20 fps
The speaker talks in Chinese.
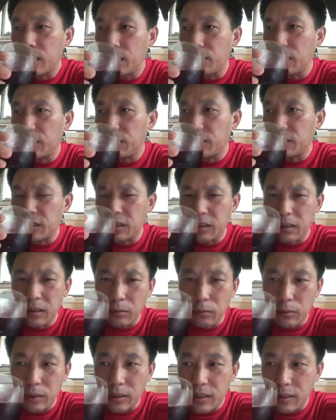那么这
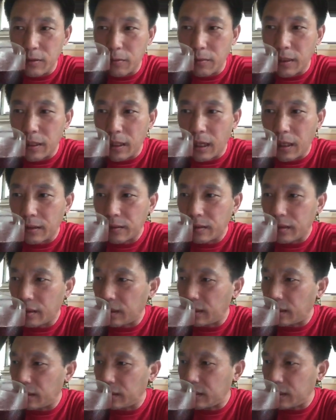个我认为呢，
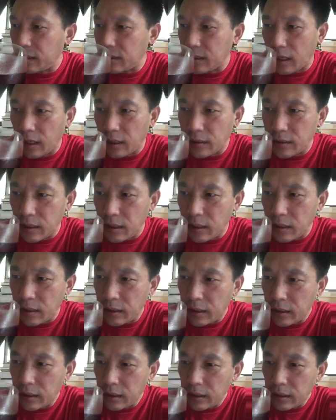呃，现在还
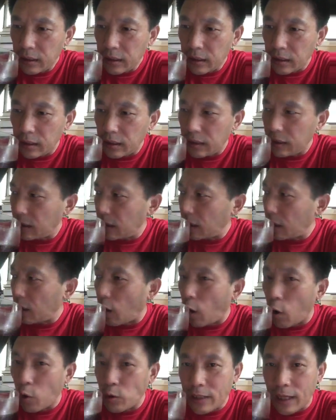在，呃，
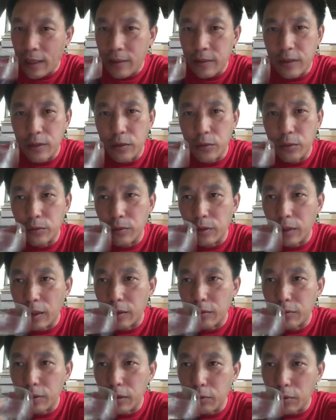鏖战之中
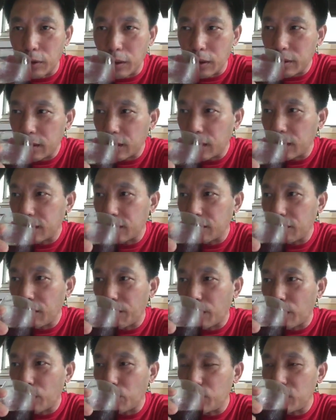啊，所以我这个在
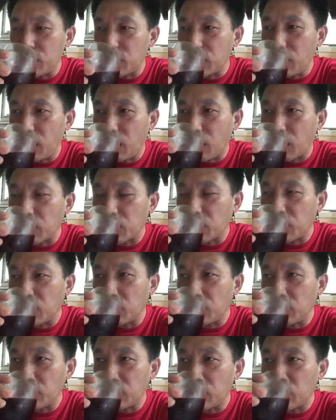外边旅行啊，
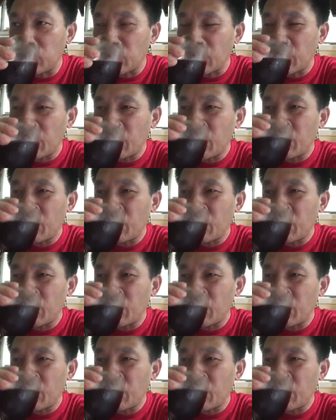呃，